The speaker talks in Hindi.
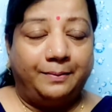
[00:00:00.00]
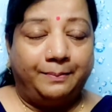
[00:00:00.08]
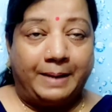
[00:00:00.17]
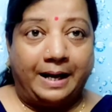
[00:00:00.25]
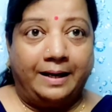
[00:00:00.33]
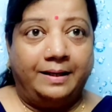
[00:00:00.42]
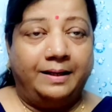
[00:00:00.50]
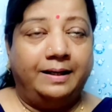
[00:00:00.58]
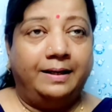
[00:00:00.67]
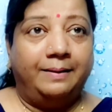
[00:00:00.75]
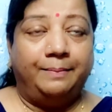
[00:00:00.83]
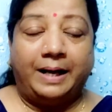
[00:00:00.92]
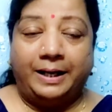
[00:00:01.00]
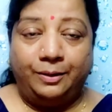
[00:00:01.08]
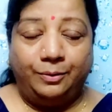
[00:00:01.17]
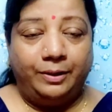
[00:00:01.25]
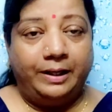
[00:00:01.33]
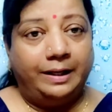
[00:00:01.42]
भाई हैं भाई
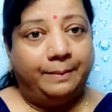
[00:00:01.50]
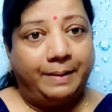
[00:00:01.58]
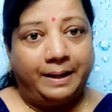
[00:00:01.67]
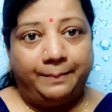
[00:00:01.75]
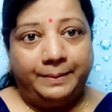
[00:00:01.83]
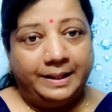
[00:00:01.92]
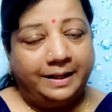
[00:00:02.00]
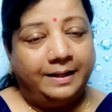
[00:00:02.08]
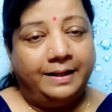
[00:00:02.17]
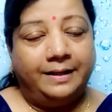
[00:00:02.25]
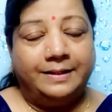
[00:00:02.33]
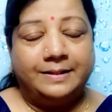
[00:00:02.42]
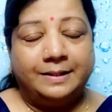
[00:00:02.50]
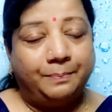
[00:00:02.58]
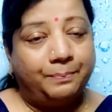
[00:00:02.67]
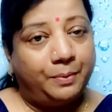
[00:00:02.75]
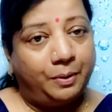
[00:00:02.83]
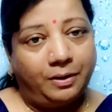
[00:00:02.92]
लोग हैं भाभियाँ हैं
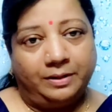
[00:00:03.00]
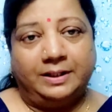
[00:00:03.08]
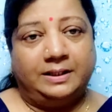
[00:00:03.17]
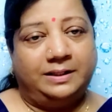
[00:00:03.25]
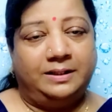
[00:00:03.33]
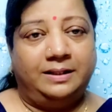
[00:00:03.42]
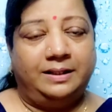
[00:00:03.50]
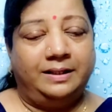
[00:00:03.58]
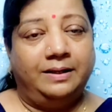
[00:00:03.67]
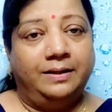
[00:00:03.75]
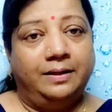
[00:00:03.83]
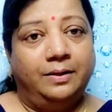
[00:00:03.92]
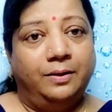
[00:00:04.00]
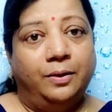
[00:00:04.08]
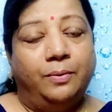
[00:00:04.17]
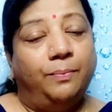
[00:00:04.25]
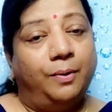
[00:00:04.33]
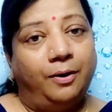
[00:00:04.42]
सब बहुत अच्छी है
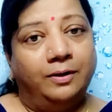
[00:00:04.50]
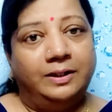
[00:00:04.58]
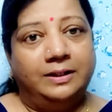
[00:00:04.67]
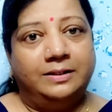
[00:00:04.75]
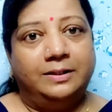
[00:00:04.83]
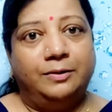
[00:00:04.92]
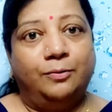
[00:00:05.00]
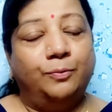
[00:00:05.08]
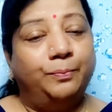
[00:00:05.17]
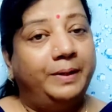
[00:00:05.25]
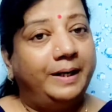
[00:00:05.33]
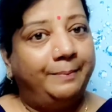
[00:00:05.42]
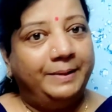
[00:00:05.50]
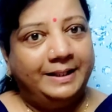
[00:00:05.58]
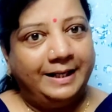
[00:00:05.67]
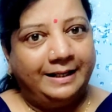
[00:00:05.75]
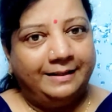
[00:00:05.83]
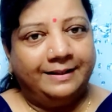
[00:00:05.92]
बहुत अच्छी है लोग मेरा भी
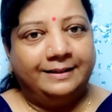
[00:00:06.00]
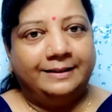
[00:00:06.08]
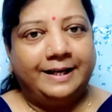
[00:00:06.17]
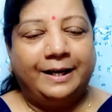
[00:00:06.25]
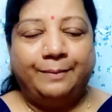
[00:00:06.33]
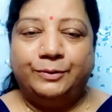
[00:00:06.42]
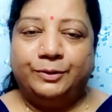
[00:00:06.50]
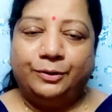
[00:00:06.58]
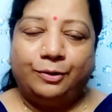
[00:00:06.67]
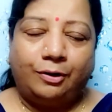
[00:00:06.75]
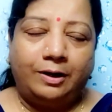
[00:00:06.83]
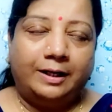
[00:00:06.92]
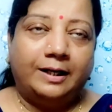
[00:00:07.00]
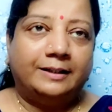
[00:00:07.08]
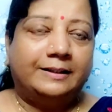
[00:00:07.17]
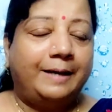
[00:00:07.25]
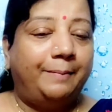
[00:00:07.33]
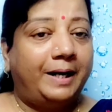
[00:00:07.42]
ध्यान रखता है मुझे कॉल
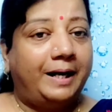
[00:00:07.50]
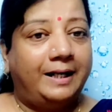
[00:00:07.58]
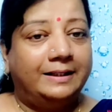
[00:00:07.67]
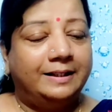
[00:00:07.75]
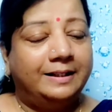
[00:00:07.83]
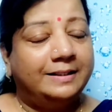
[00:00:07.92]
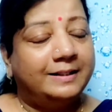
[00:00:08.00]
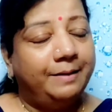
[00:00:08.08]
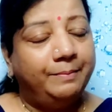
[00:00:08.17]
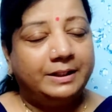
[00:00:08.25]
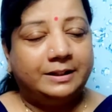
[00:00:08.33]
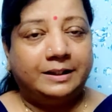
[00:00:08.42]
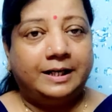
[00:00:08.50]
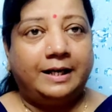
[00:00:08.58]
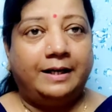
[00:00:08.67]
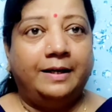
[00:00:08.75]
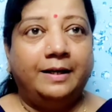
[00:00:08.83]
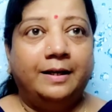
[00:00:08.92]
करता है मेरा हालचाल सब अच्छा है